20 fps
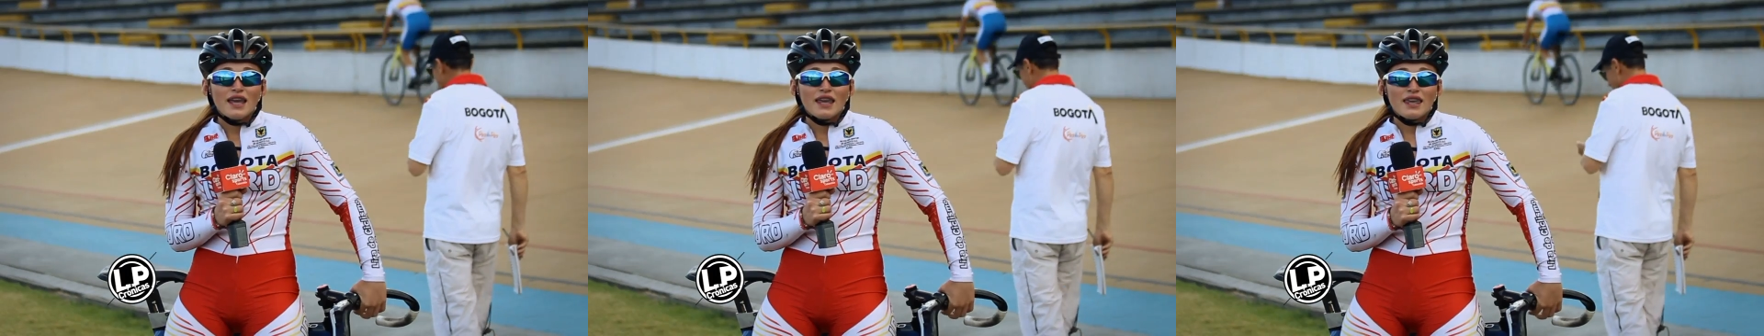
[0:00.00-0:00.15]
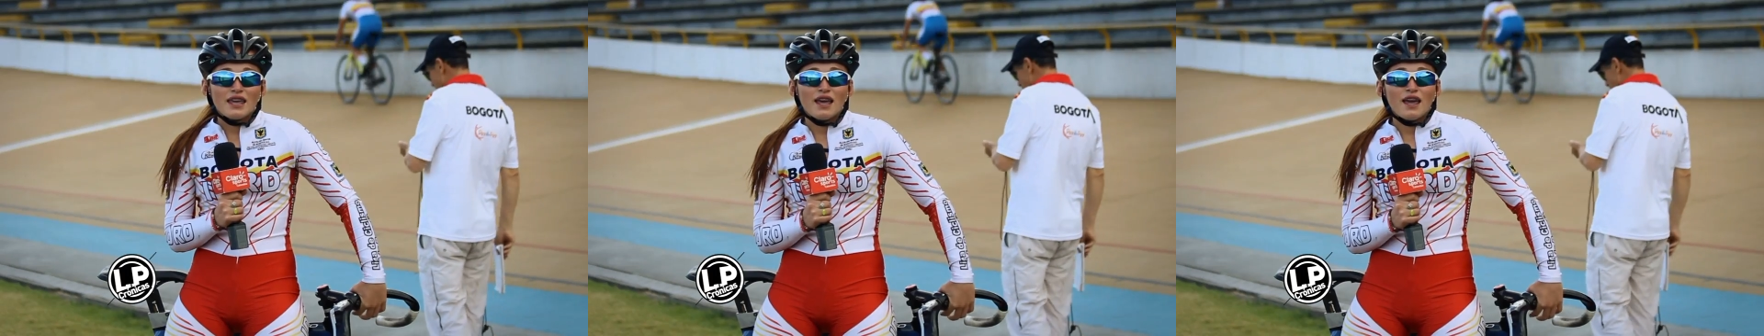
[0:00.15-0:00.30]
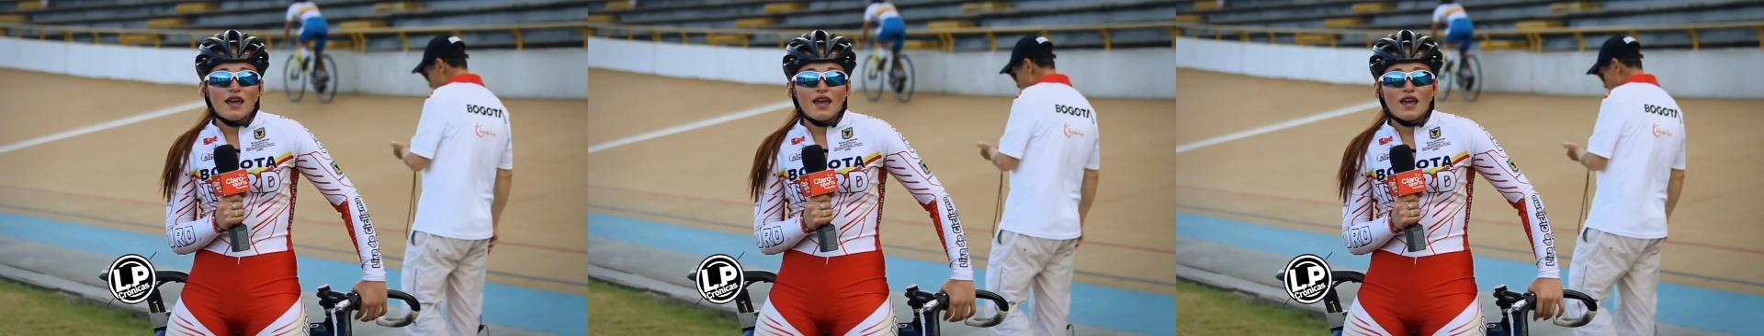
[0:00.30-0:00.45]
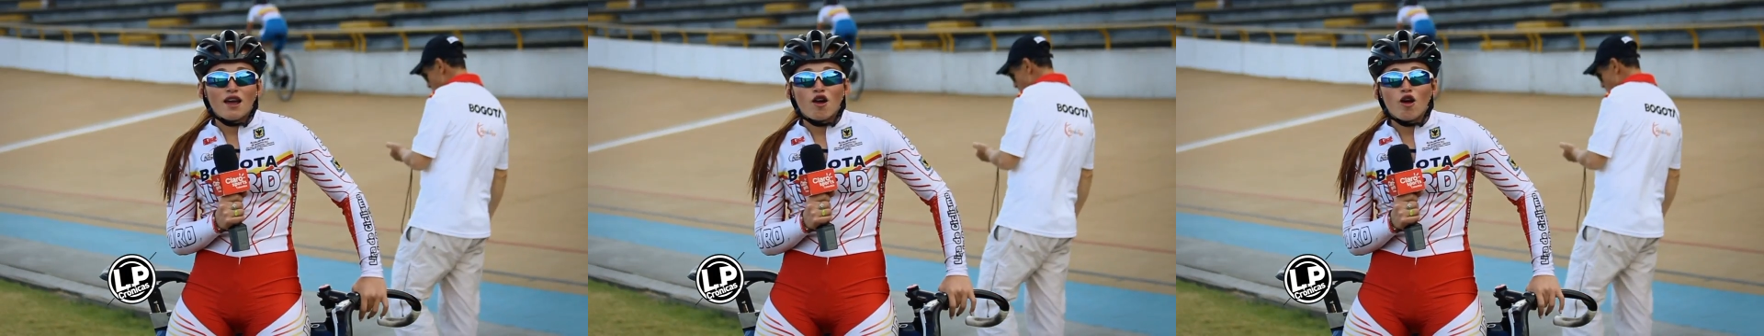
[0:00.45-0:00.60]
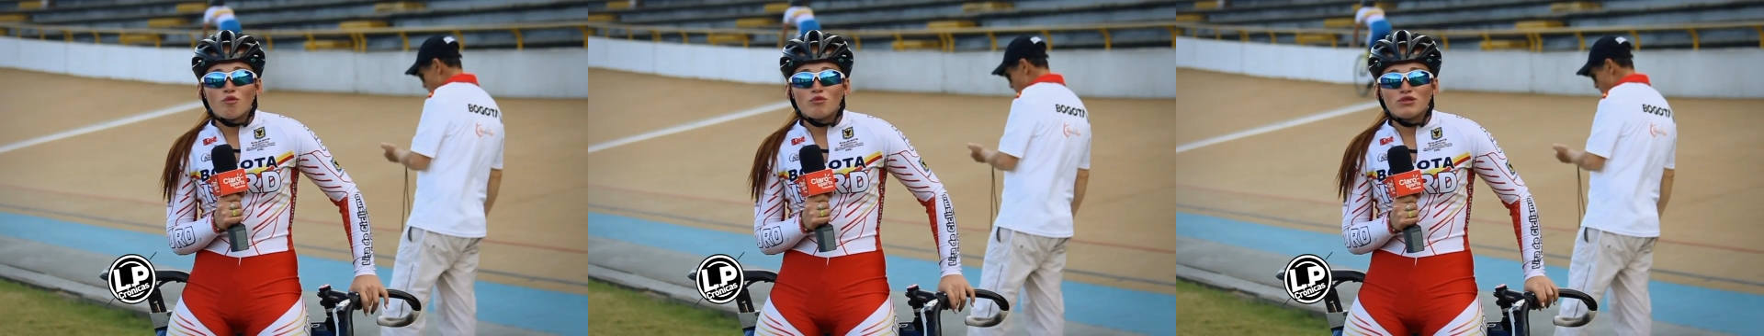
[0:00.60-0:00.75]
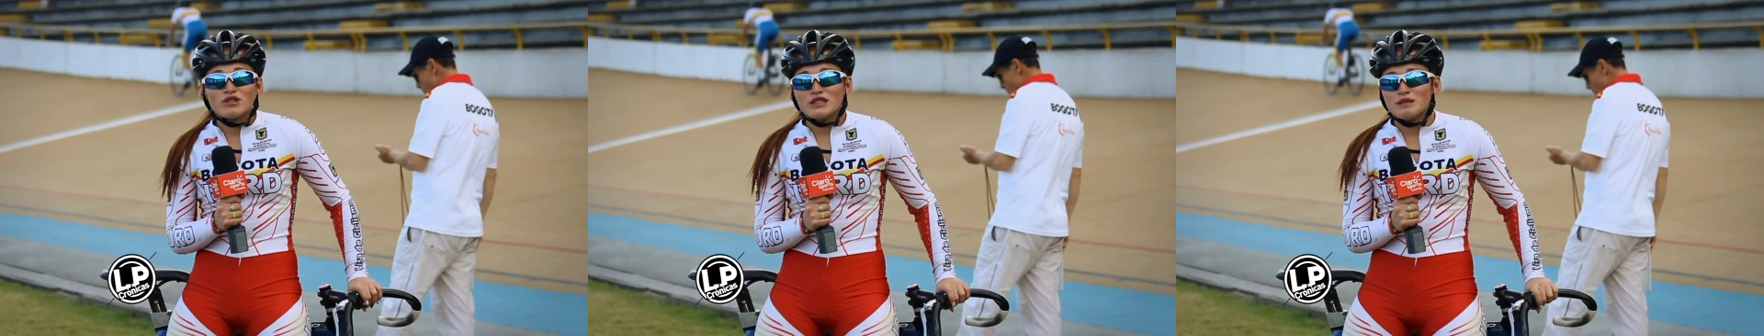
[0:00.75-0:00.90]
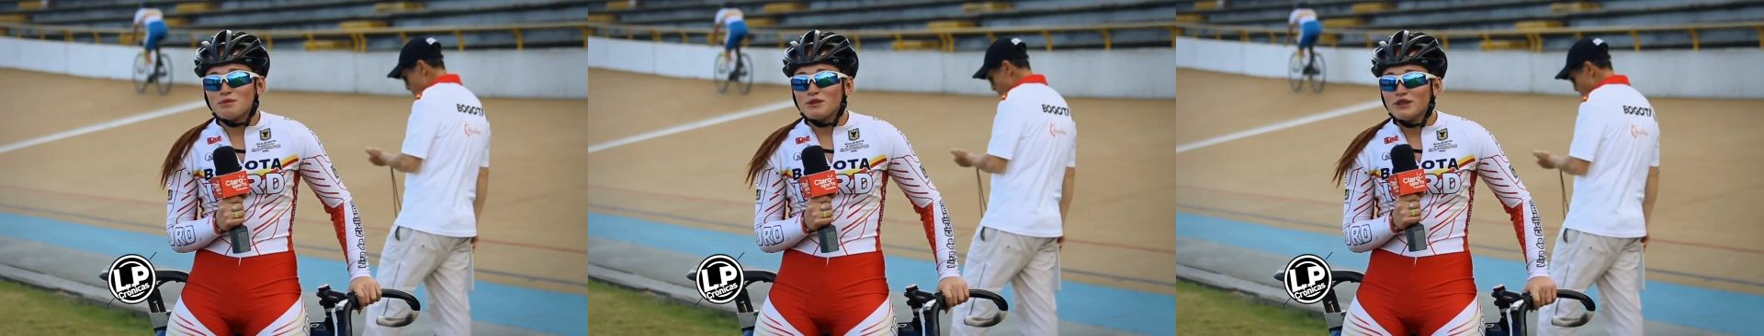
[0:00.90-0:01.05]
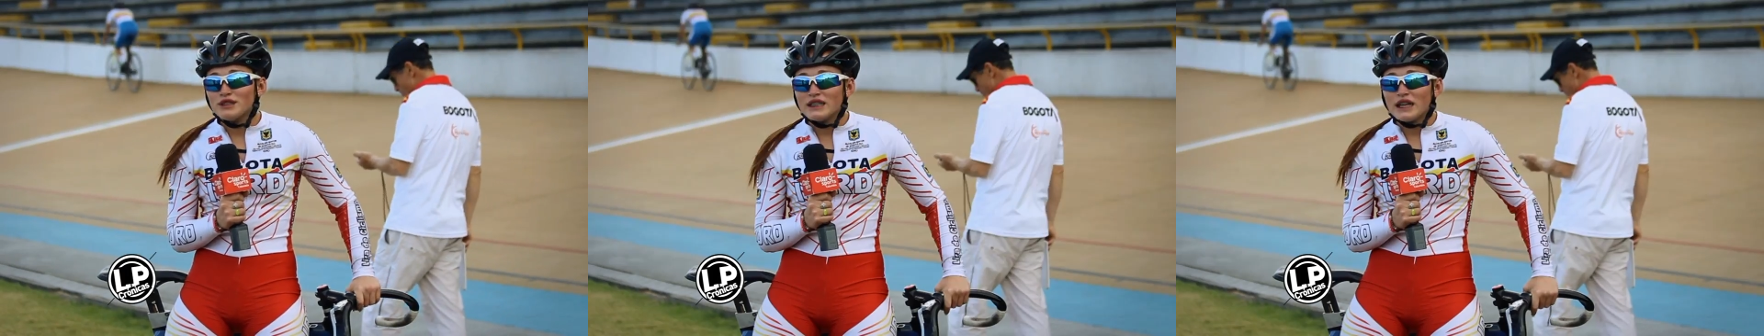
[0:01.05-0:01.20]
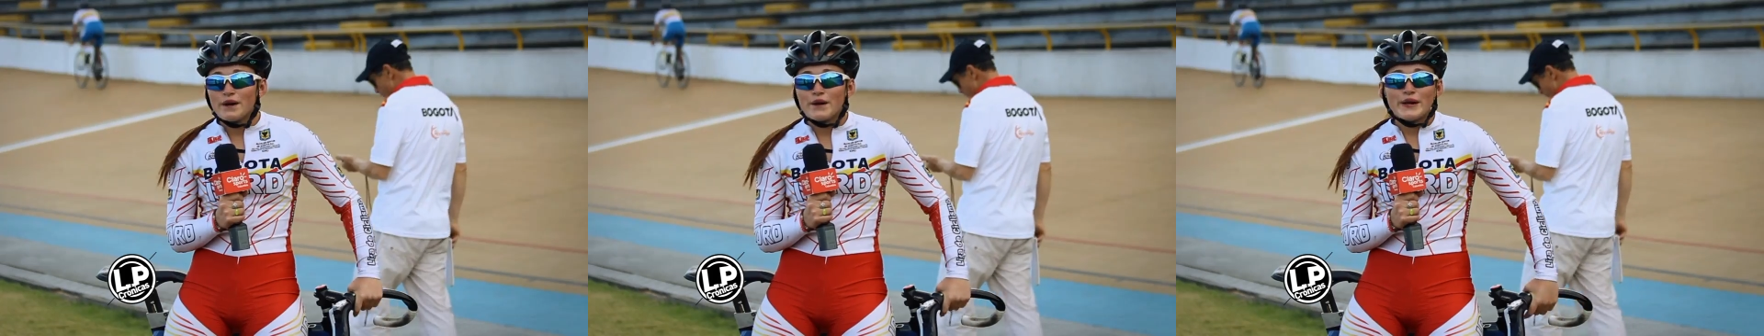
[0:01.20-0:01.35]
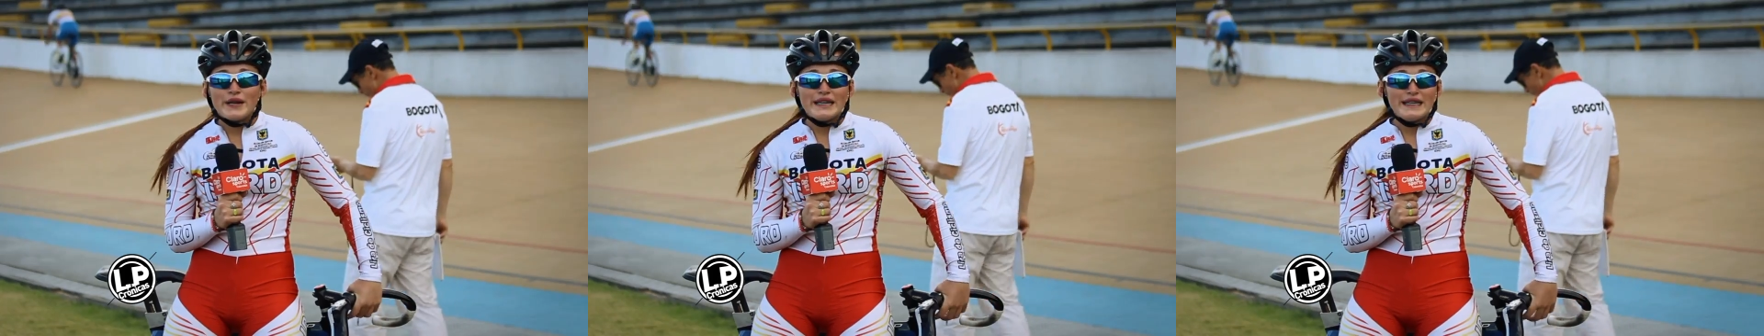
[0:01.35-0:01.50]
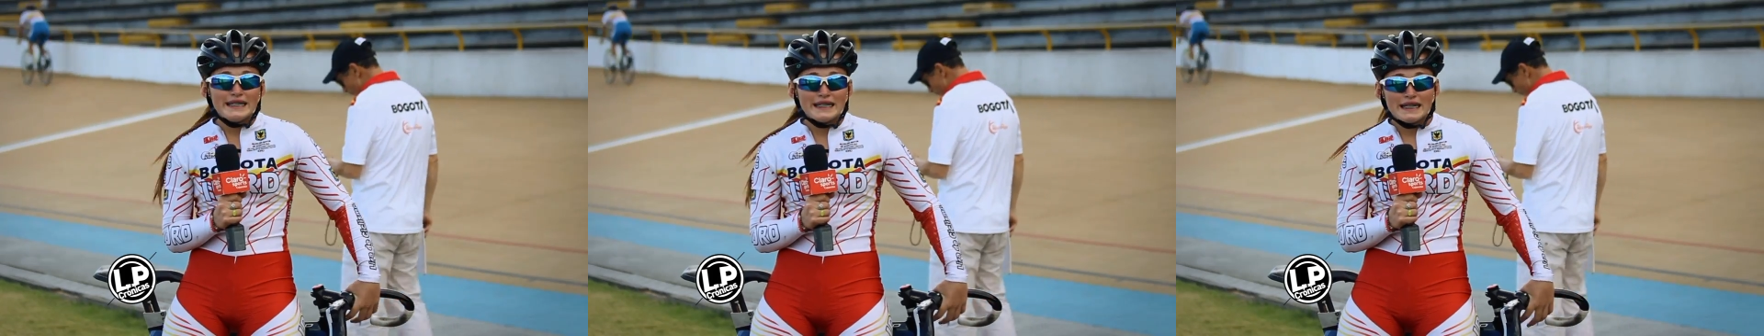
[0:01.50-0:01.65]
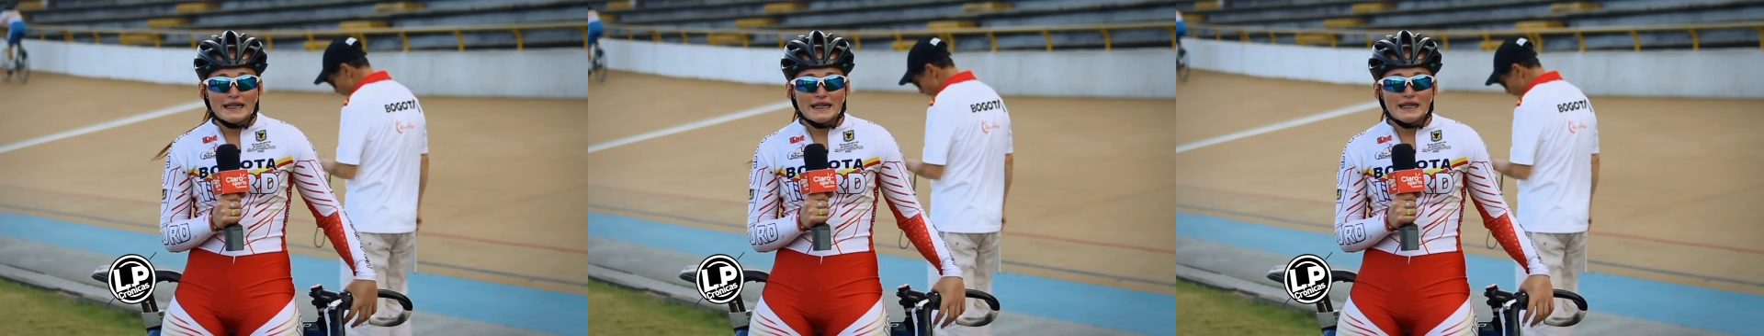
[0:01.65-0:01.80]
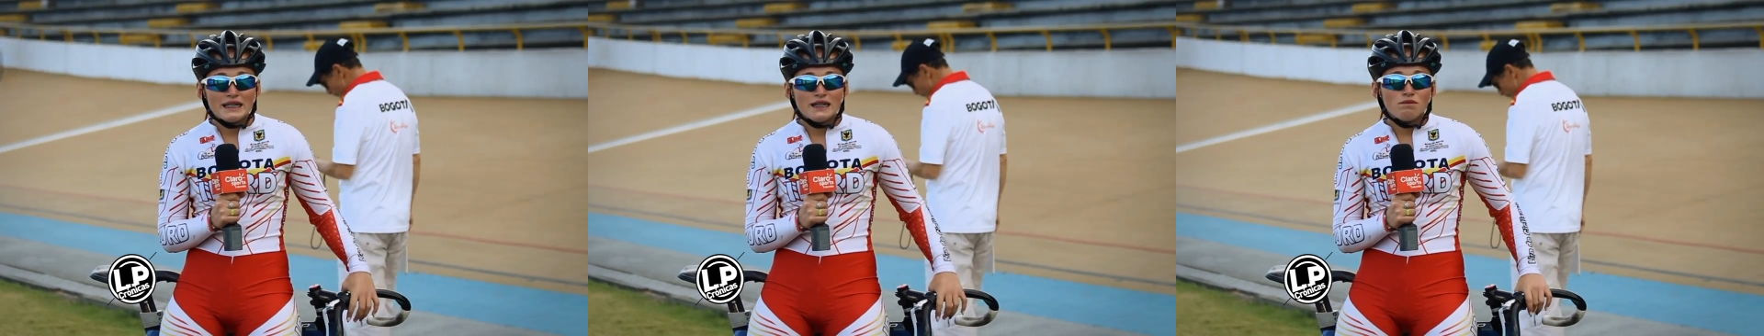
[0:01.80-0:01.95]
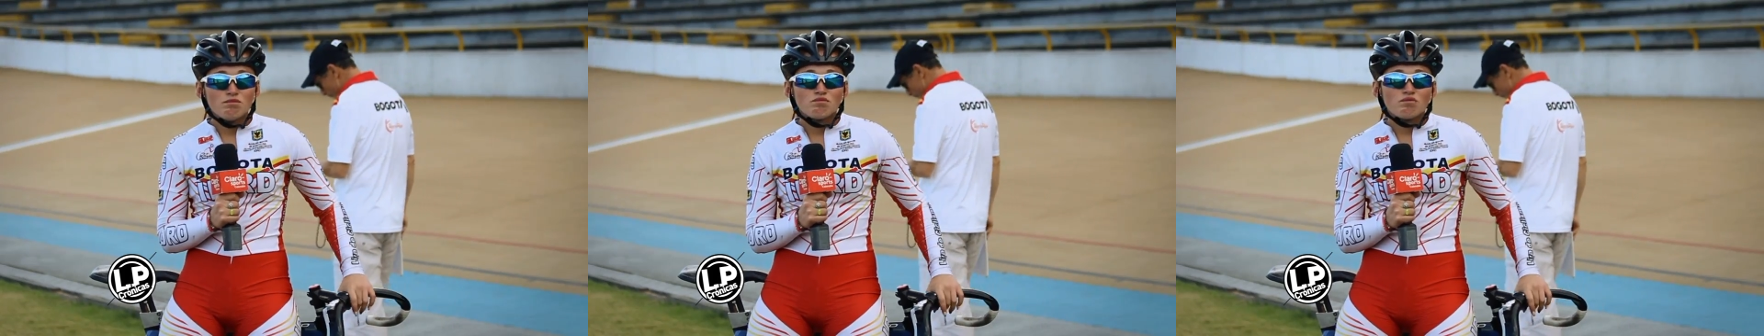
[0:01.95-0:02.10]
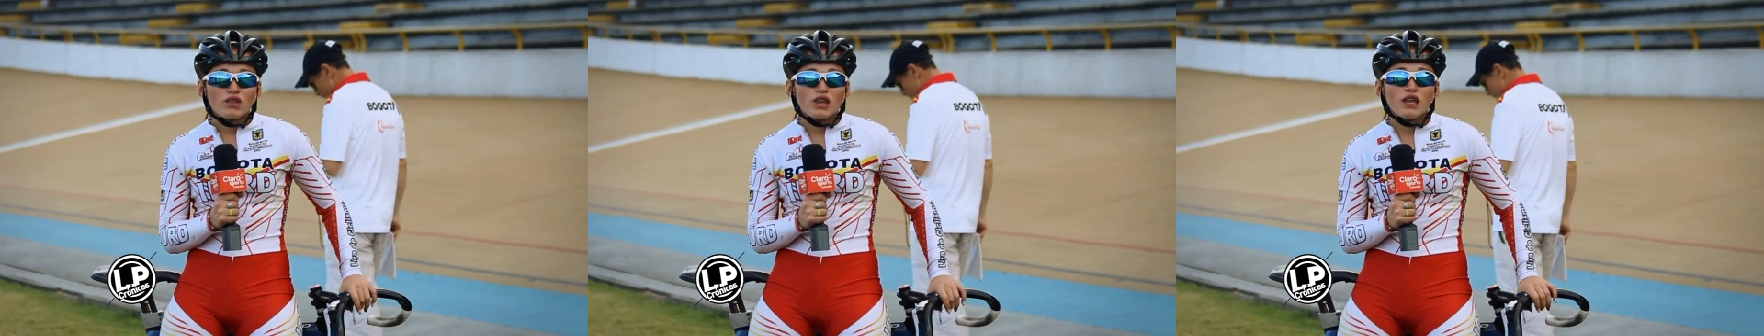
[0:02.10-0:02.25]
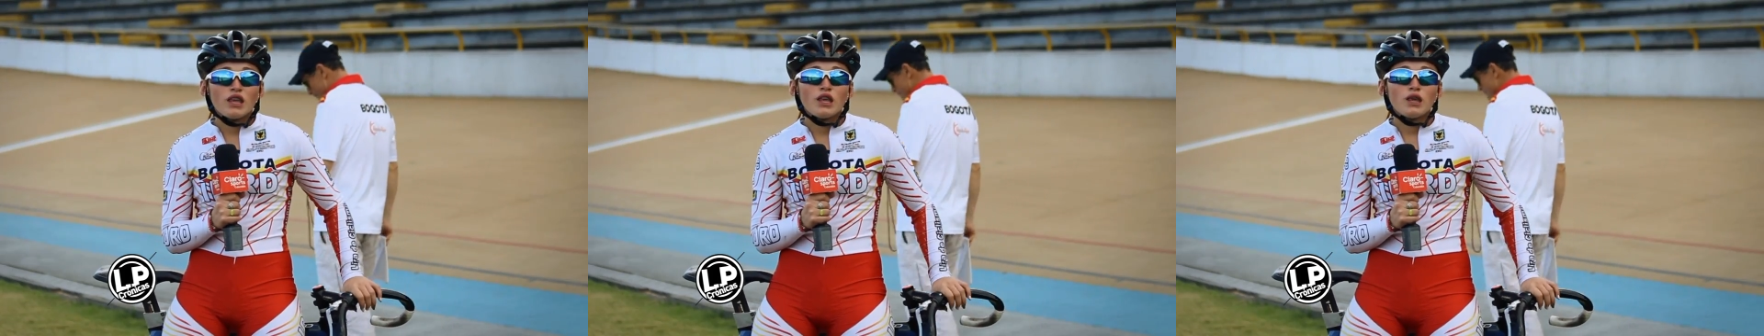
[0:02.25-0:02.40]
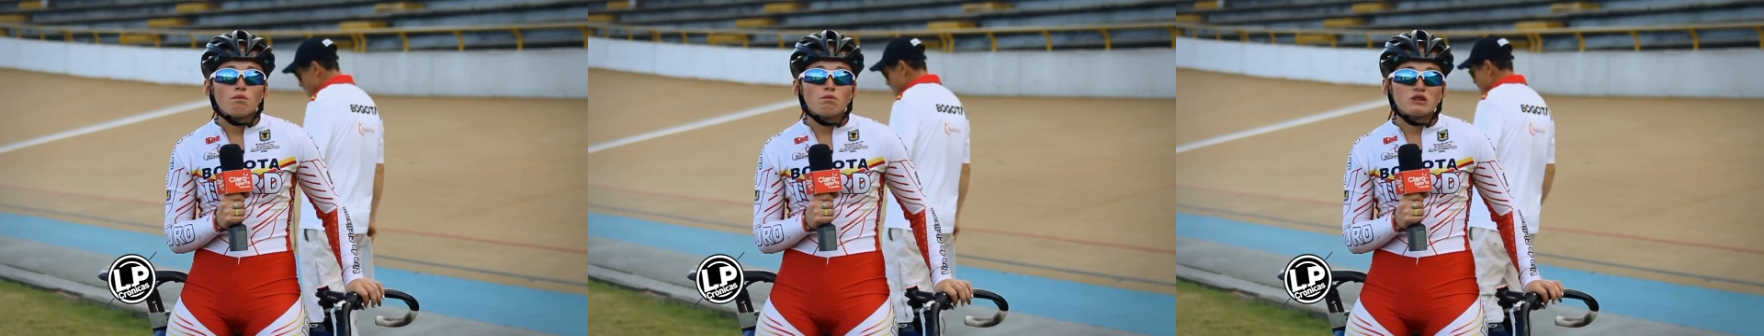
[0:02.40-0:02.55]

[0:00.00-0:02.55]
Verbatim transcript: que cómo se montaba ni nada y